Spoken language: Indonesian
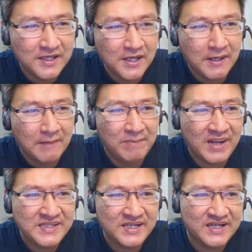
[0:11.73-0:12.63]

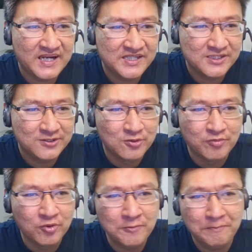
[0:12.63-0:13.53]
Banyak garis
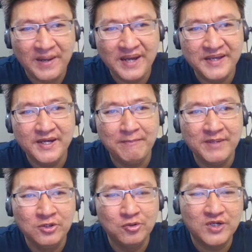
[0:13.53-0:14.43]
hubung pada
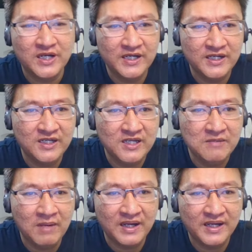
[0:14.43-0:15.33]
bentuk
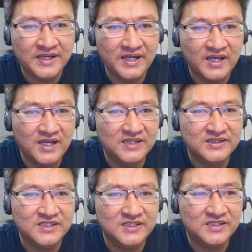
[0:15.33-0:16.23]
kelima adalah
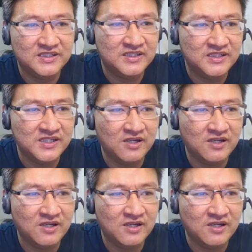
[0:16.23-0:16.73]
titik-titik.